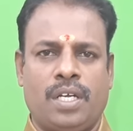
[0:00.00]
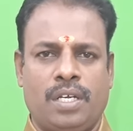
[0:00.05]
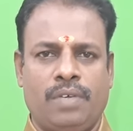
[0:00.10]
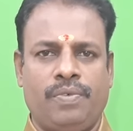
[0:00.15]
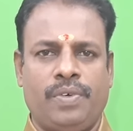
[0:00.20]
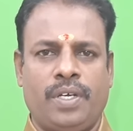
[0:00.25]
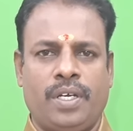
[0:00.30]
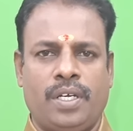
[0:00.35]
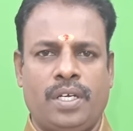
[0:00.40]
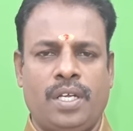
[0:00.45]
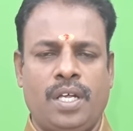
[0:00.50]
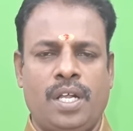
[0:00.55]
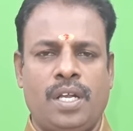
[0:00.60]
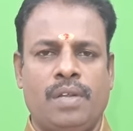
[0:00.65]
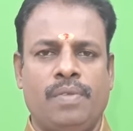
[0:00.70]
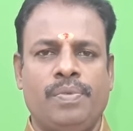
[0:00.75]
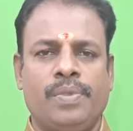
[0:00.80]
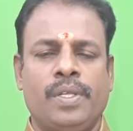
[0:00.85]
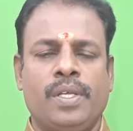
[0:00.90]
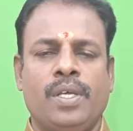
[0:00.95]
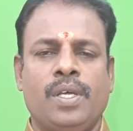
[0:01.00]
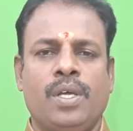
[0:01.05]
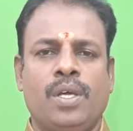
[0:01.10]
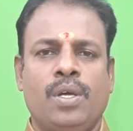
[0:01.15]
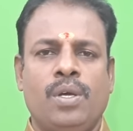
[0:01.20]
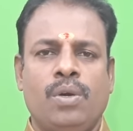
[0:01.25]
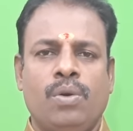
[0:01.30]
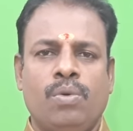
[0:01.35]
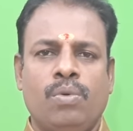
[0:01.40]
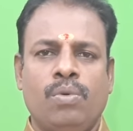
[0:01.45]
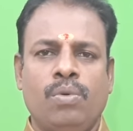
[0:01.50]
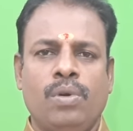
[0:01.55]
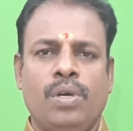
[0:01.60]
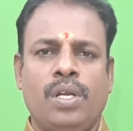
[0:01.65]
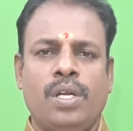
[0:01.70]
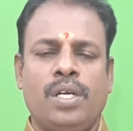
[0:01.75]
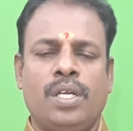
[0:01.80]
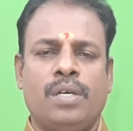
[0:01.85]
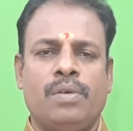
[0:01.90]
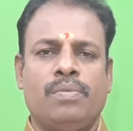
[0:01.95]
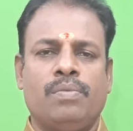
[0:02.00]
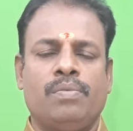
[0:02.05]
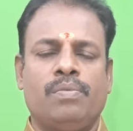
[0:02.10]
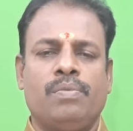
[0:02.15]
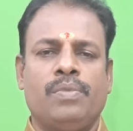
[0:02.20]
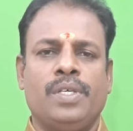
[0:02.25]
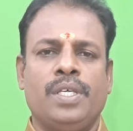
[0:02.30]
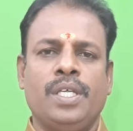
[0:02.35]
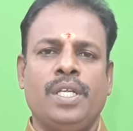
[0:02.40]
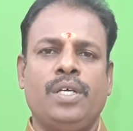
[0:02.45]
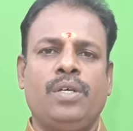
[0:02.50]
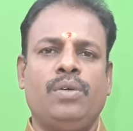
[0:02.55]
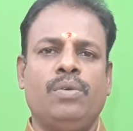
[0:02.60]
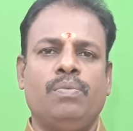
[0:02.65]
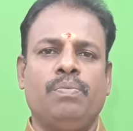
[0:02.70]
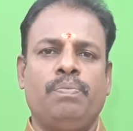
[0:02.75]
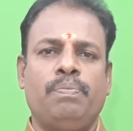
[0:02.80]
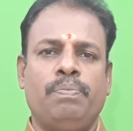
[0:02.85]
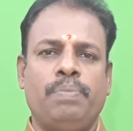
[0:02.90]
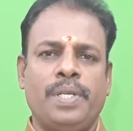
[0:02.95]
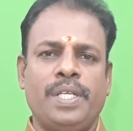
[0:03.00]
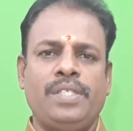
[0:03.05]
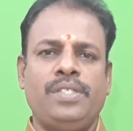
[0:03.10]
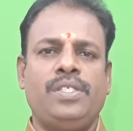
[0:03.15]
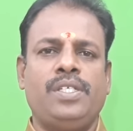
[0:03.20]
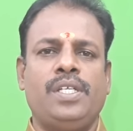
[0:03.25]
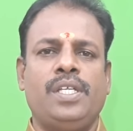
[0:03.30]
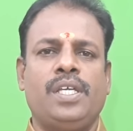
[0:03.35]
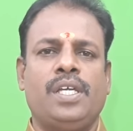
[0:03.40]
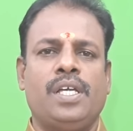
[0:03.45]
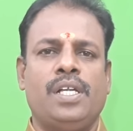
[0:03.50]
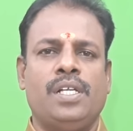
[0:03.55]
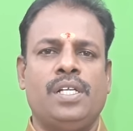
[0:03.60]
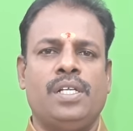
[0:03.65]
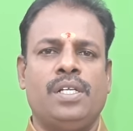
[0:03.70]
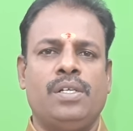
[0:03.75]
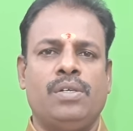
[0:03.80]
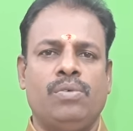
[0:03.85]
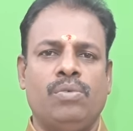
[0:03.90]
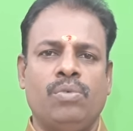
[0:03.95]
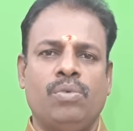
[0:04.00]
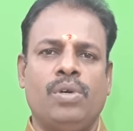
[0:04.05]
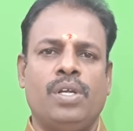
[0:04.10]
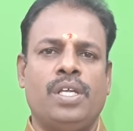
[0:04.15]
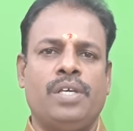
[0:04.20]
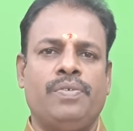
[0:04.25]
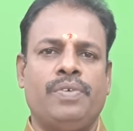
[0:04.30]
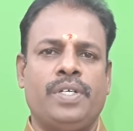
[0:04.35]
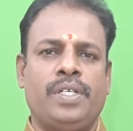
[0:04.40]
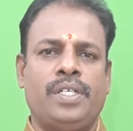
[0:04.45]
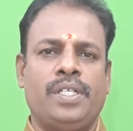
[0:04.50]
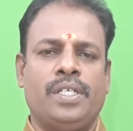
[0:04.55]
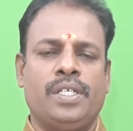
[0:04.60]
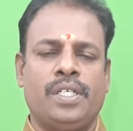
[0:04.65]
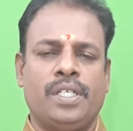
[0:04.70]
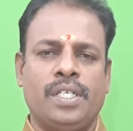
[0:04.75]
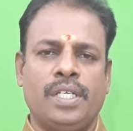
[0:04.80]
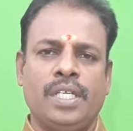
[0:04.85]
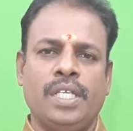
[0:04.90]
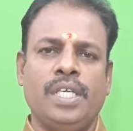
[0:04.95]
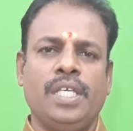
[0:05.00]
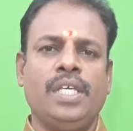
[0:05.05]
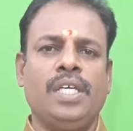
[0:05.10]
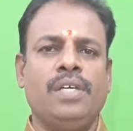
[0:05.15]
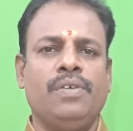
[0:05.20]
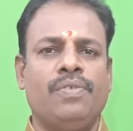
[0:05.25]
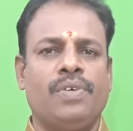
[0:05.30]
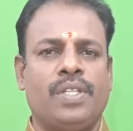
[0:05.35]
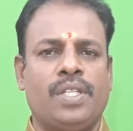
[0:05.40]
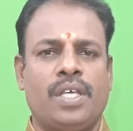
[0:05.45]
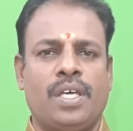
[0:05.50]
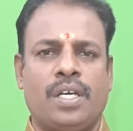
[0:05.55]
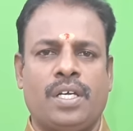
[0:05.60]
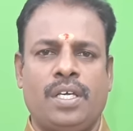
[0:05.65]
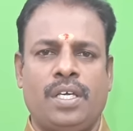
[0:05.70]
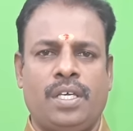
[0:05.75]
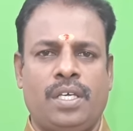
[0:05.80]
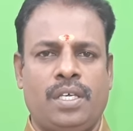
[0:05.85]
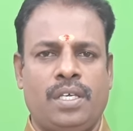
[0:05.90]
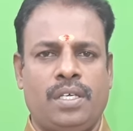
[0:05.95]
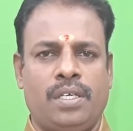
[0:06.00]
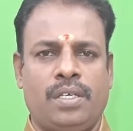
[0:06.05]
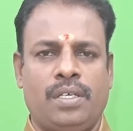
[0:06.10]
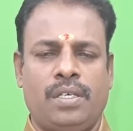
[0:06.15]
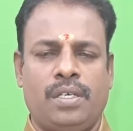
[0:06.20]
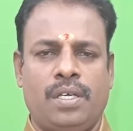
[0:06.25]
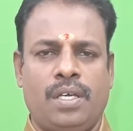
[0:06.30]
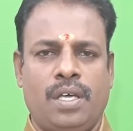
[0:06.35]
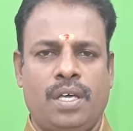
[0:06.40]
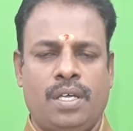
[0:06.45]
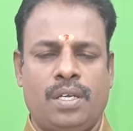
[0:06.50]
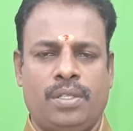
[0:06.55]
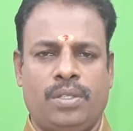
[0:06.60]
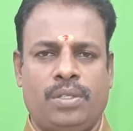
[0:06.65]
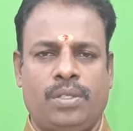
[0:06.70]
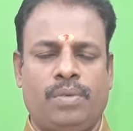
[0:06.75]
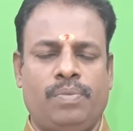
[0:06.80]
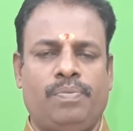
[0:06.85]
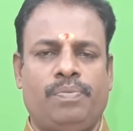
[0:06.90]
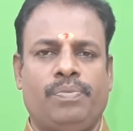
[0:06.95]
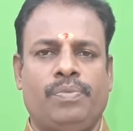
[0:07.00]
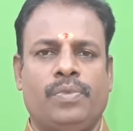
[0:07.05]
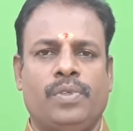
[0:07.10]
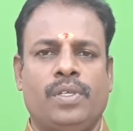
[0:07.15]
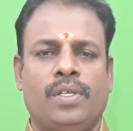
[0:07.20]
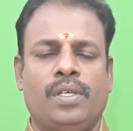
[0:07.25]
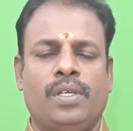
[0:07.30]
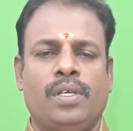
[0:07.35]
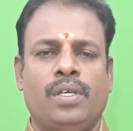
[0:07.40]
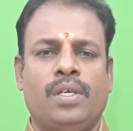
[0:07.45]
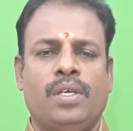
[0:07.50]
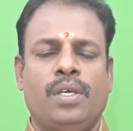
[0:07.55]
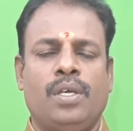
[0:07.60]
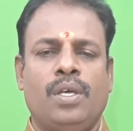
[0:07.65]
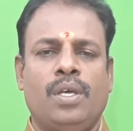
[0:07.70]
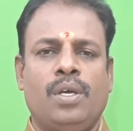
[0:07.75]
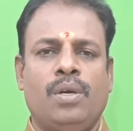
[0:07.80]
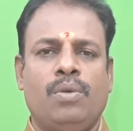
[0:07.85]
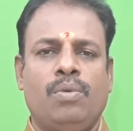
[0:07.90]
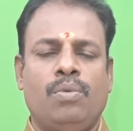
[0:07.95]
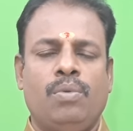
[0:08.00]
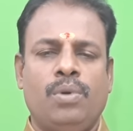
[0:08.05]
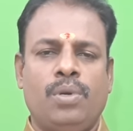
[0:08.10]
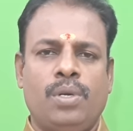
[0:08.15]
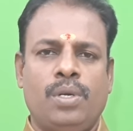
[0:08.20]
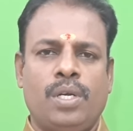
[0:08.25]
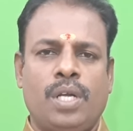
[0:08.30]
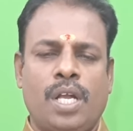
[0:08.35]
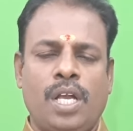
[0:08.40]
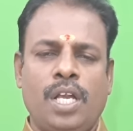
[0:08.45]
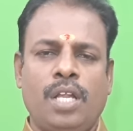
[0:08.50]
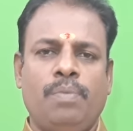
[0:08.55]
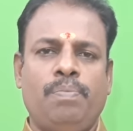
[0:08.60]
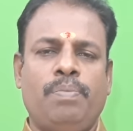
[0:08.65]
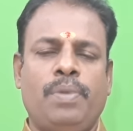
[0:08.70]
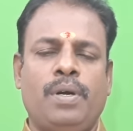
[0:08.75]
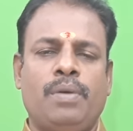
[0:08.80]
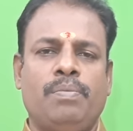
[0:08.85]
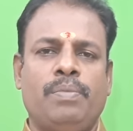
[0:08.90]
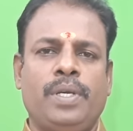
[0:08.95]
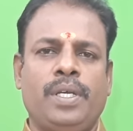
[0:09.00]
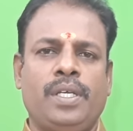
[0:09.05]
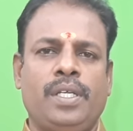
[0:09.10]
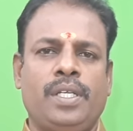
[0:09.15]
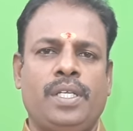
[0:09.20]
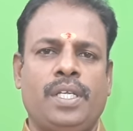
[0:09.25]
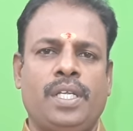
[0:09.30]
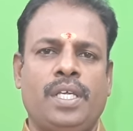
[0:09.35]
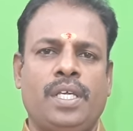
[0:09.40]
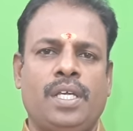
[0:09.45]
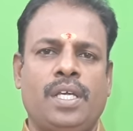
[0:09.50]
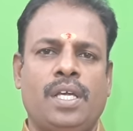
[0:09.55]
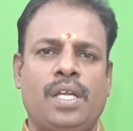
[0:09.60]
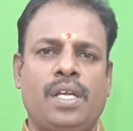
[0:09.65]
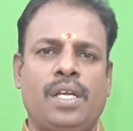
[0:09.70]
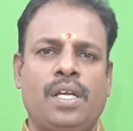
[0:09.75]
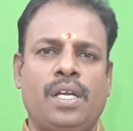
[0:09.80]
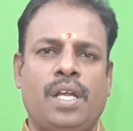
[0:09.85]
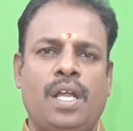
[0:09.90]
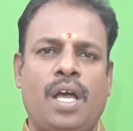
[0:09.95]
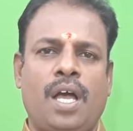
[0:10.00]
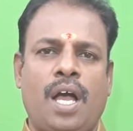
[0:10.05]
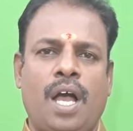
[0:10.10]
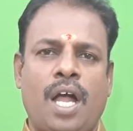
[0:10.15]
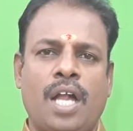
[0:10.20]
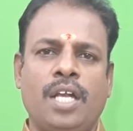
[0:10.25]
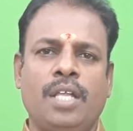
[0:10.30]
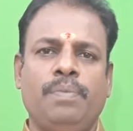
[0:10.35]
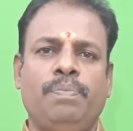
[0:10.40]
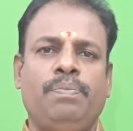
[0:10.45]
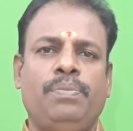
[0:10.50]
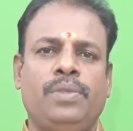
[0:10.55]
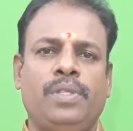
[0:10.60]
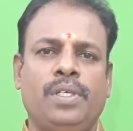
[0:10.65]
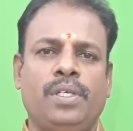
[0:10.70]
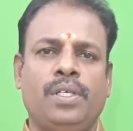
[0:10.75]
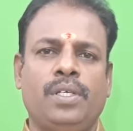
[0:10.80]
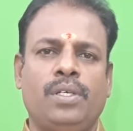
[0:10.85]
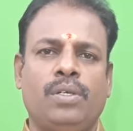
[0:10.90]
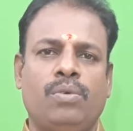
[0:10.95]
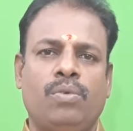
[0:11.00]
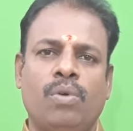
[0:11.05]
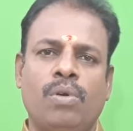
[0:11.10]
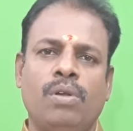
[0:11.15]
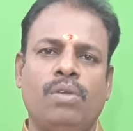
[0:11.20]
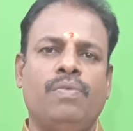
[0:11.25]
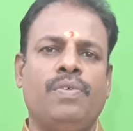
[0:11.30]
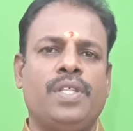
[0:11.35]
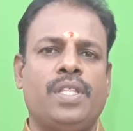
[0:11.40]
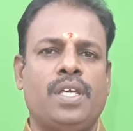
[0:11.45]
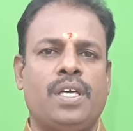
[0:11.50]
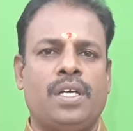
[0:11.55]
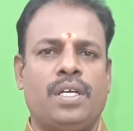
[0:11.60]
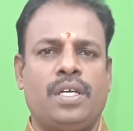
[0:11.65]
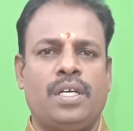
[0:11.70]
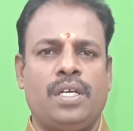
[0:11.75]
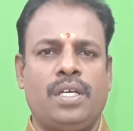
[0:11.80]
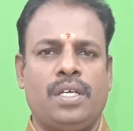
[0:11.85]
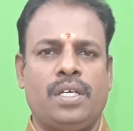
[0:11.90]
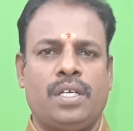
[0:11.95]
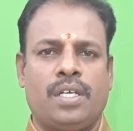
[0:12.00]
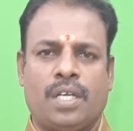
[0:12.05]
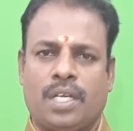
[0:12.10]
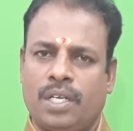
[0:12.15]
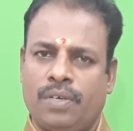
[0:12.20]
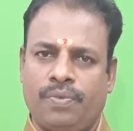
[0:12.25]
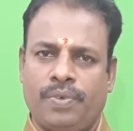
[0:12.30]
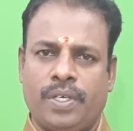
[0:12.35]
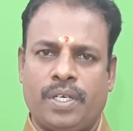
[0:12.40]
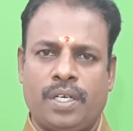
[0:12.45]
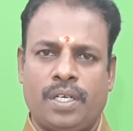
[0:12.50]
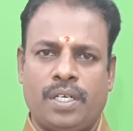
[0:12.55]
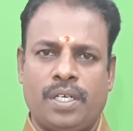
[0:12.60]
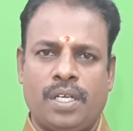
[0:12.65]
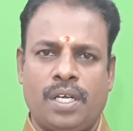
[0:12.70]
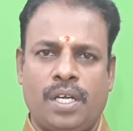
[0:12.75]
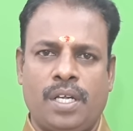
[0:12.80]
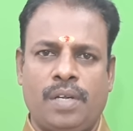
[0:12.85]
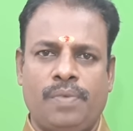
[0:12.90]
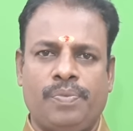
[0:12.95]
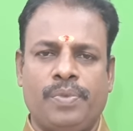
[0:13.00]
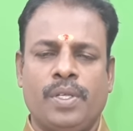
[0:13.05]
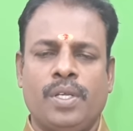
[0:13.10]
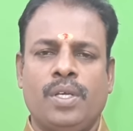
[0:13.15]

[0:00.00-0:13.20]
கனவு கண்டால் உங்களிடம் இருக்கும் பிரச்சனைகள் உங்களை விட்டு நீங்குவதாக அர்த்தம் ஒரு நல்ல பாம்பை நீங்கள் அடித்து கொள்வதாக கனவு கண்டால்